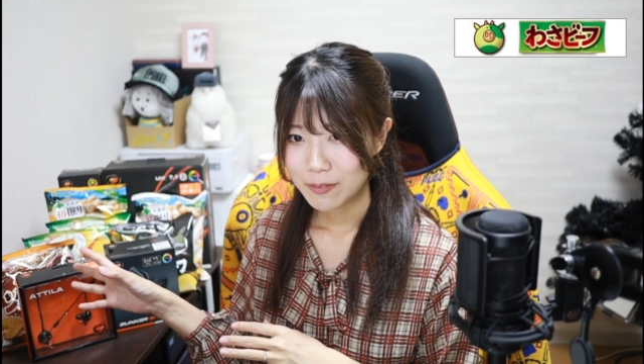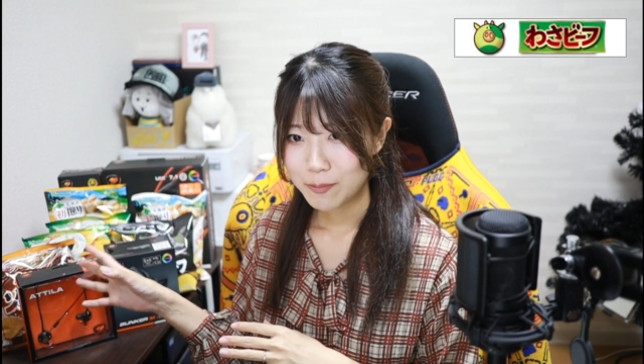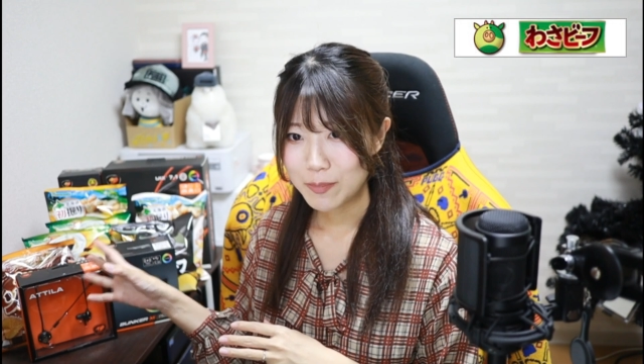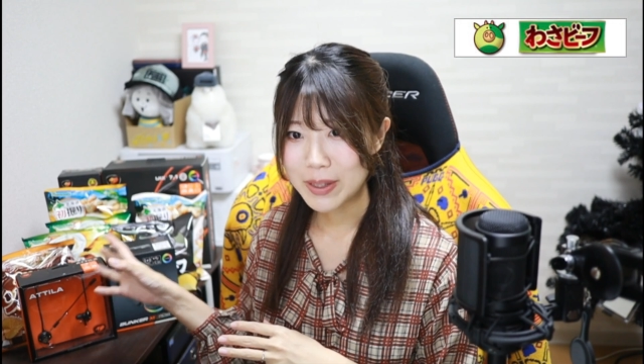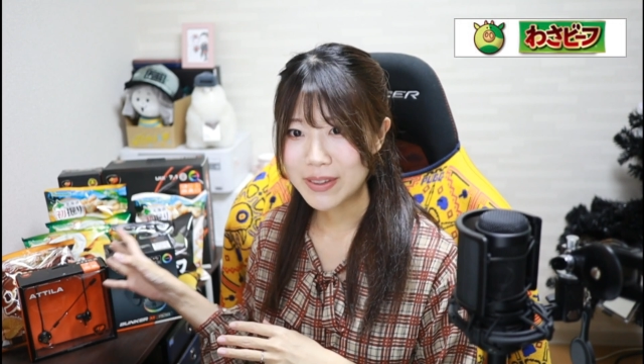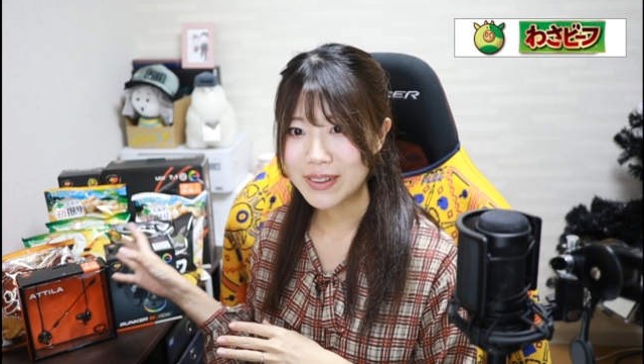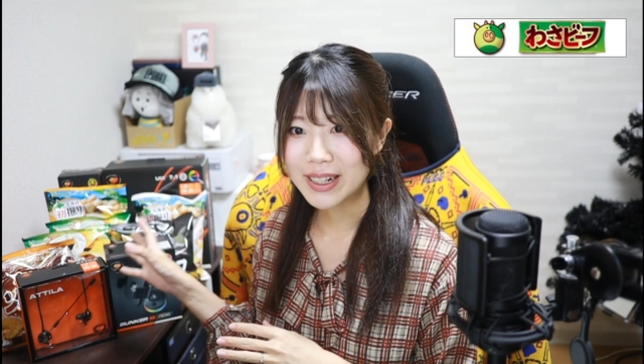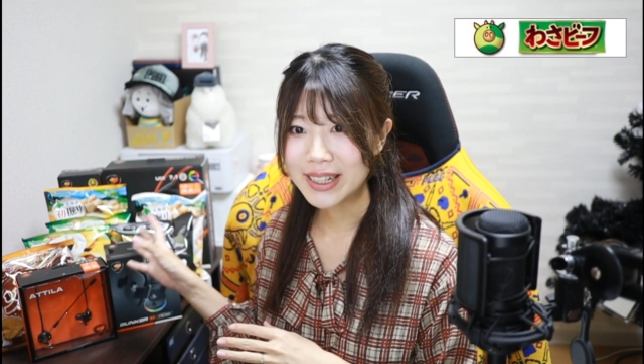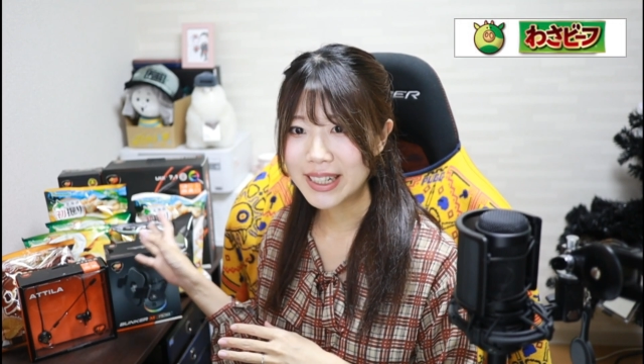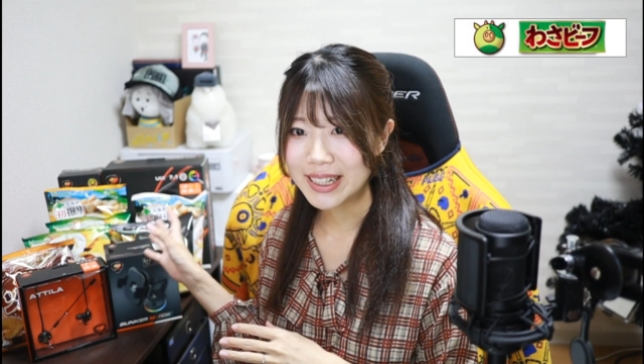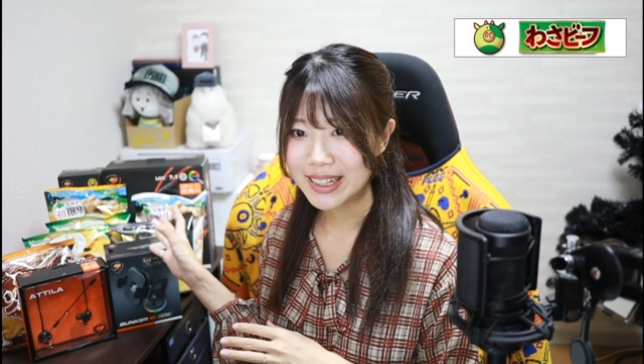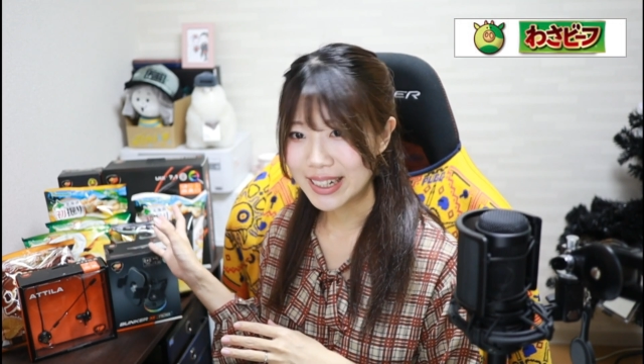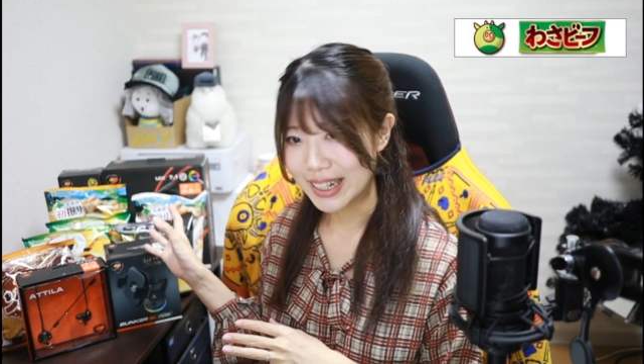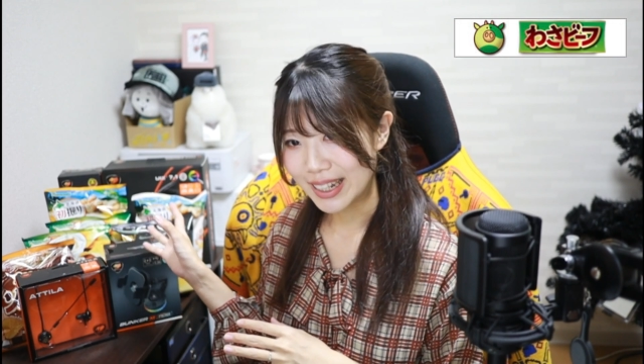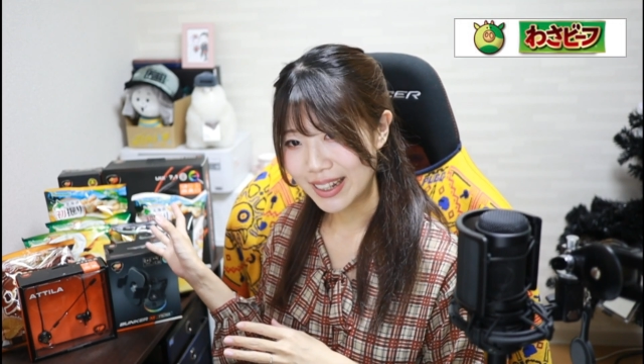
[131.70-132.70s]
珍し
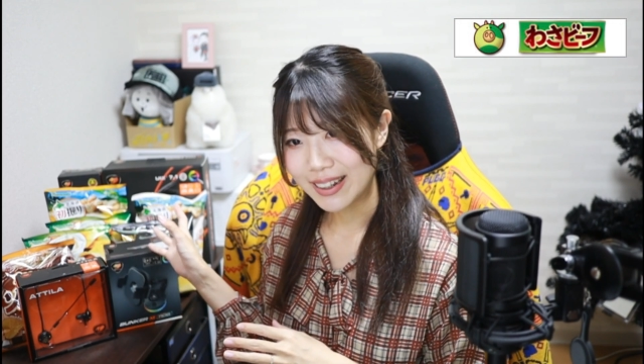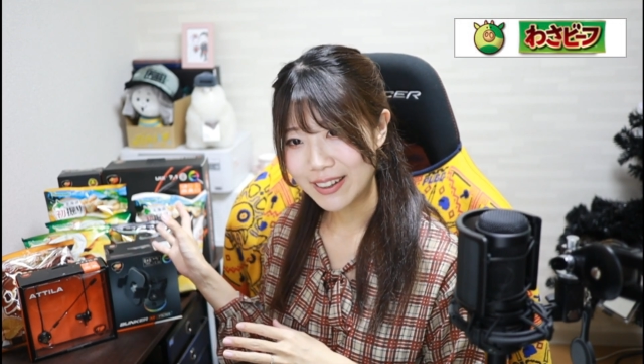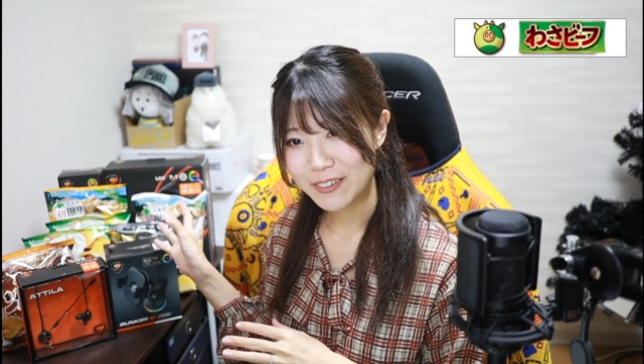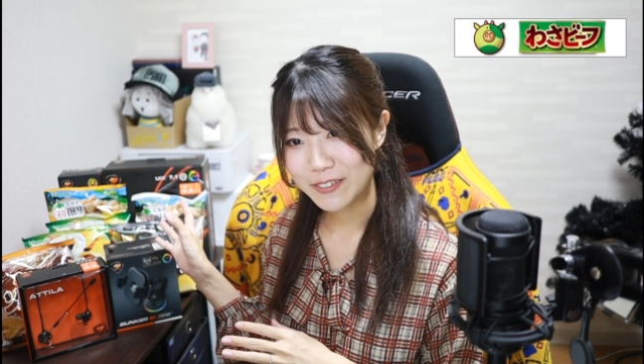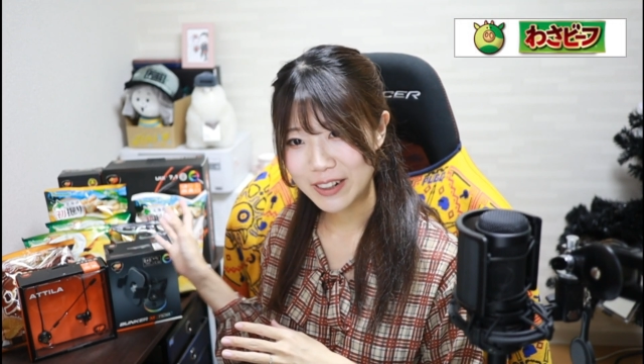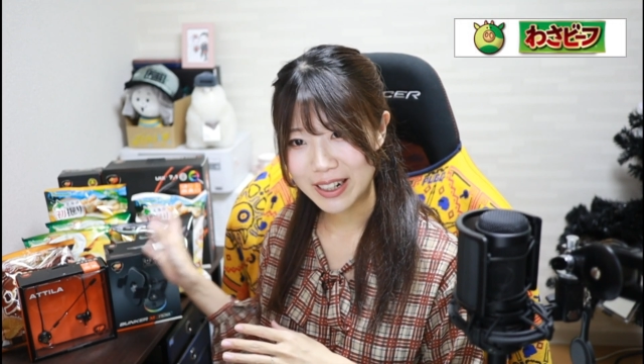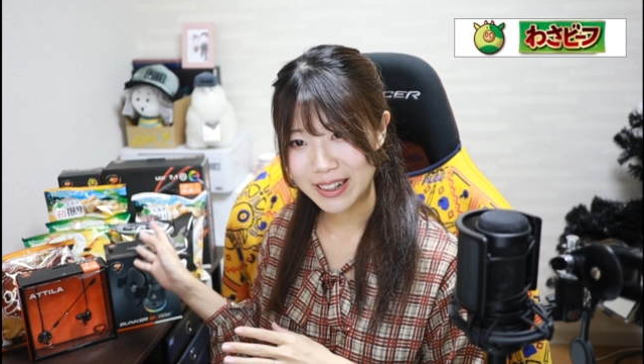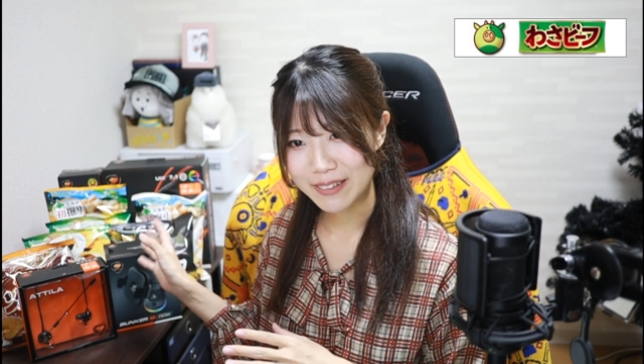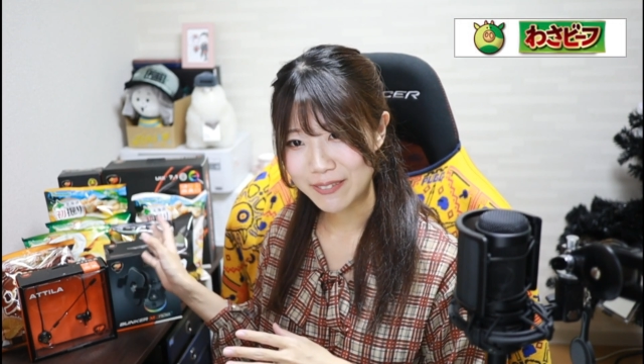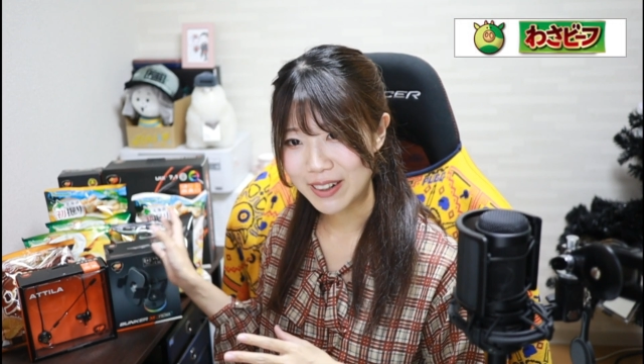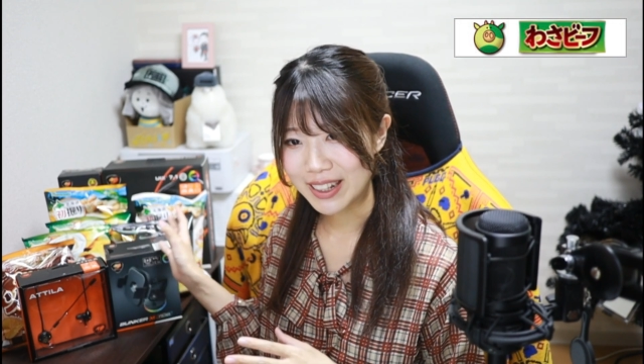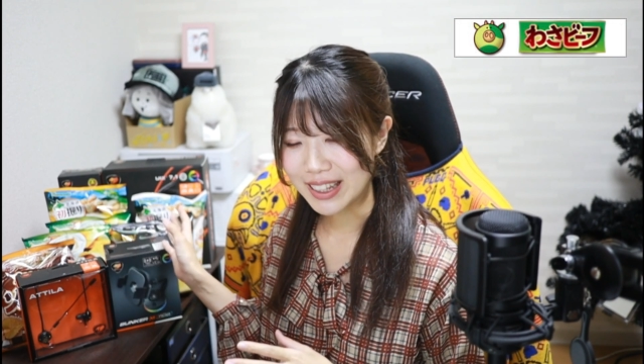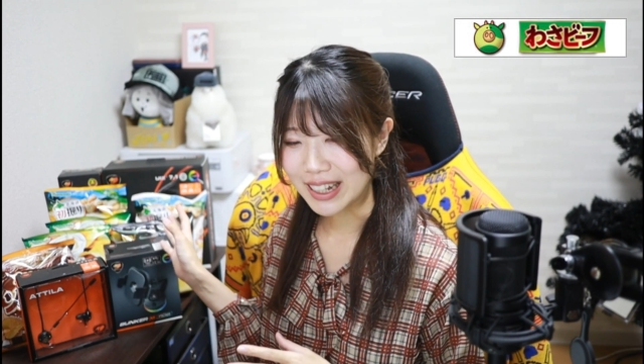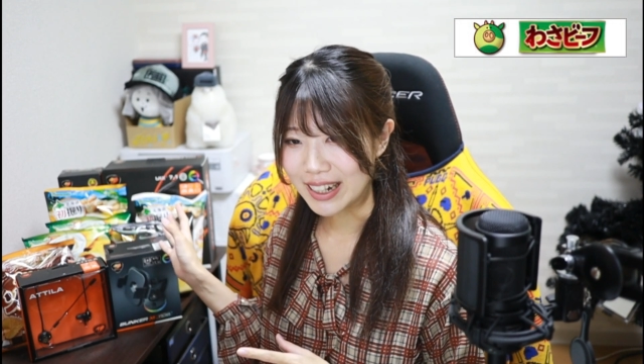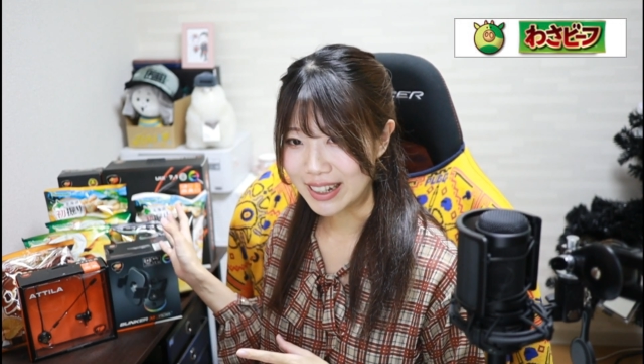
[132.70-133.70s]
い系を入れても
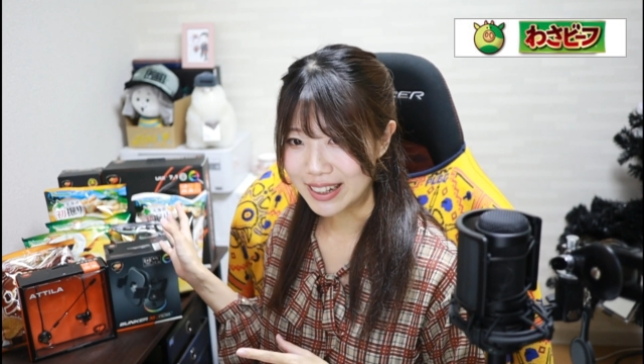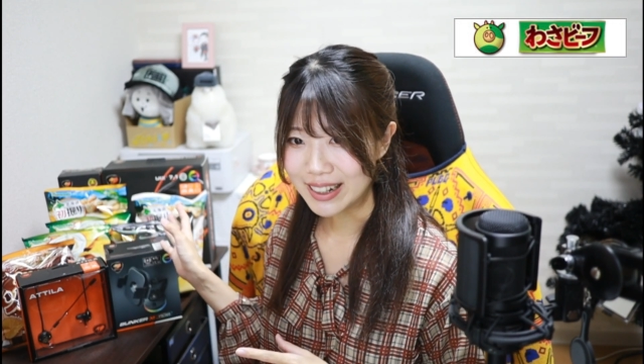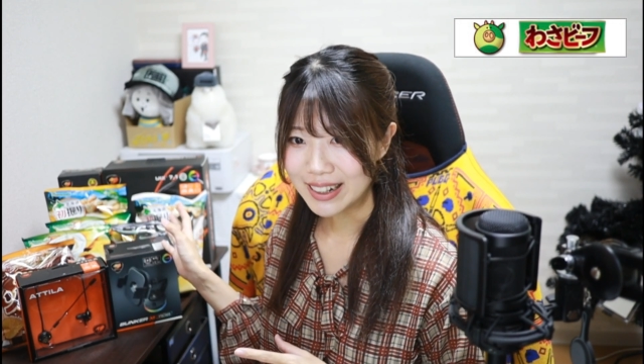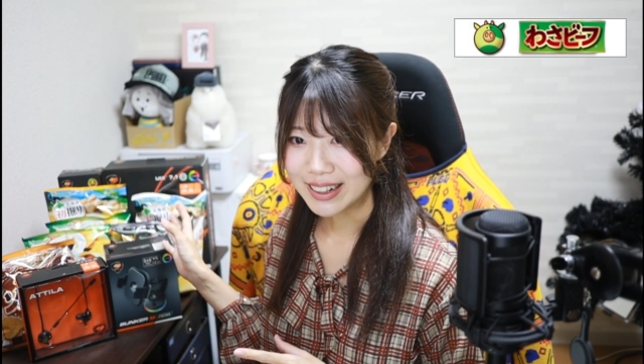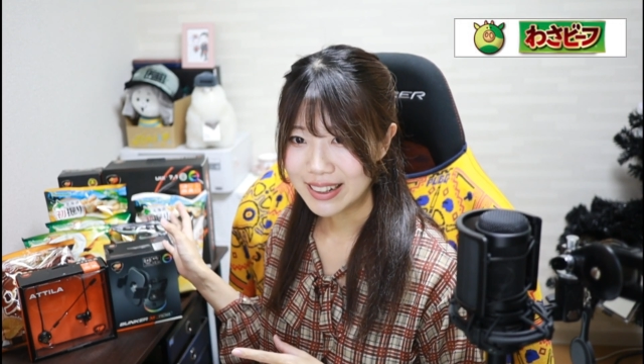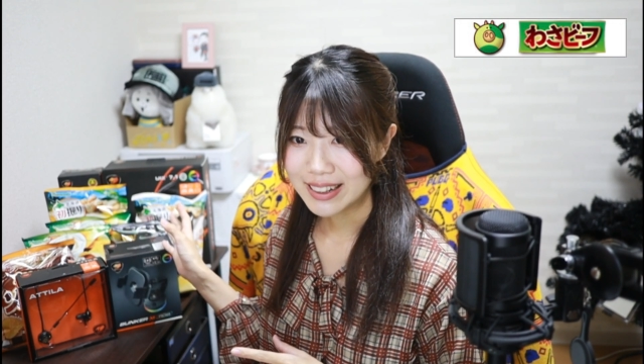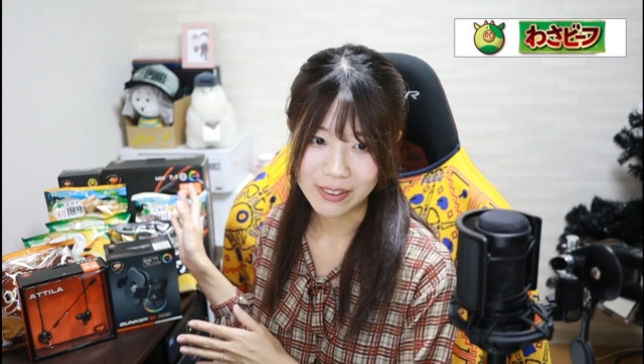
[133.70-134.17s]
らったんかな。